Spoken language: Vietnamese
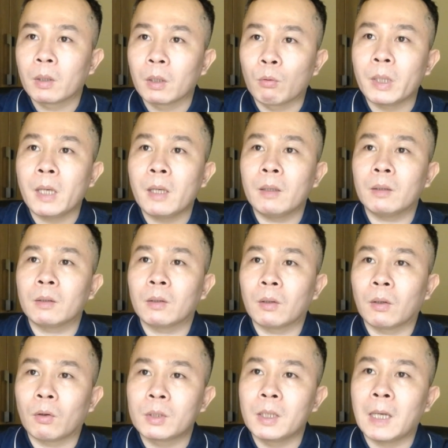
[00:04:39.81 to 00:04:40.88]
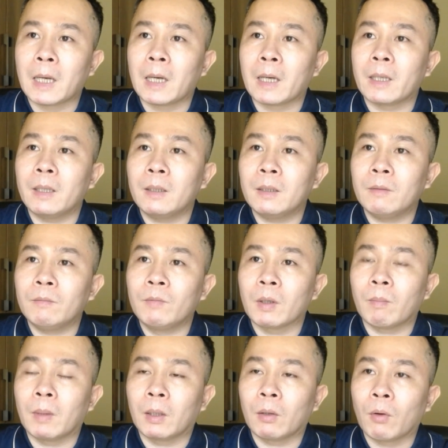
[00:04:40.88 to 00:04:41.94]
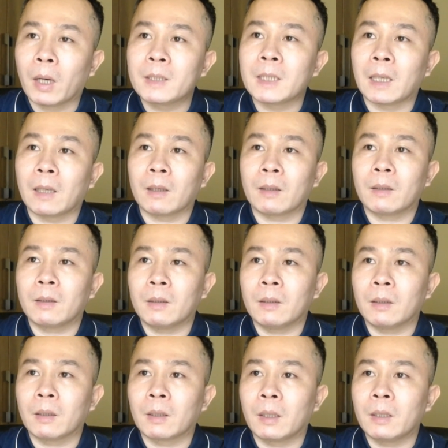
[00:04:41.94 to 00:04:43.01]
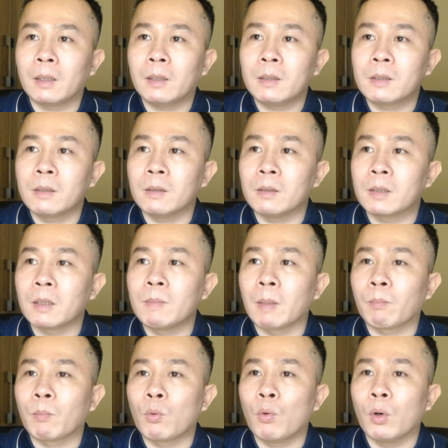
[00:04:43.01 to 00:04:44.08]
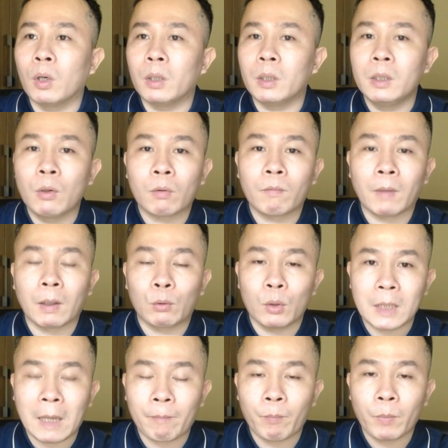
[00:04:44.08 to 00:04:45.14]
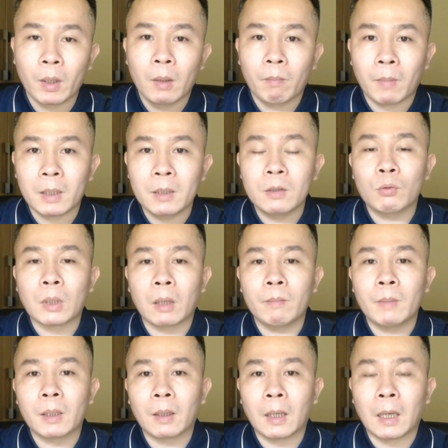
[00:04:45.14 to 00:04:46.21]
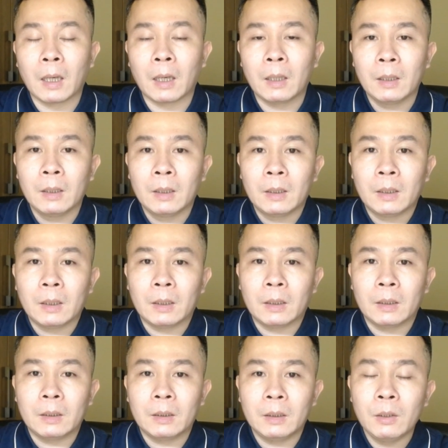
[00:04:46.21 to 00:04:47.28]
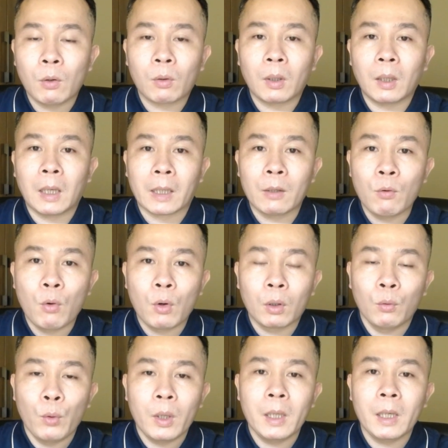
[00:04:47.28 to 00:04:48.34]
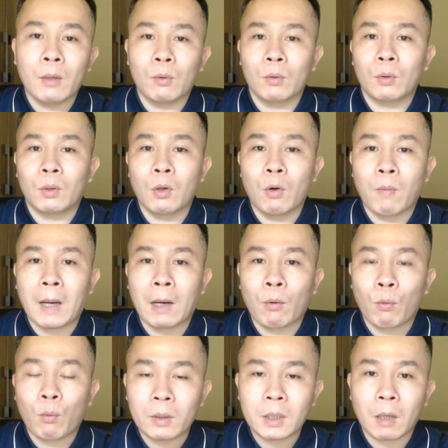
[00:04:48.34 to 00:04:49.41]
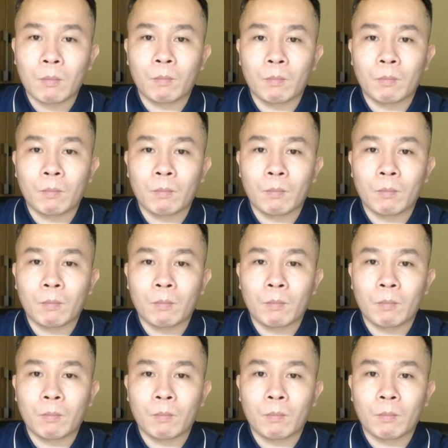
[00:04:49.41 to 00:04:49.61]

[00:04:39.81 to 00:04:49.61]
Đầu tiên nó chính là các cái việc mà nó ngăn chặn cái sự xâm nhập của iốt vào tuyến giáp, mà như chúng ta đã biết là iốt là cái nguồn nguyên liệu đầu vào quan trọng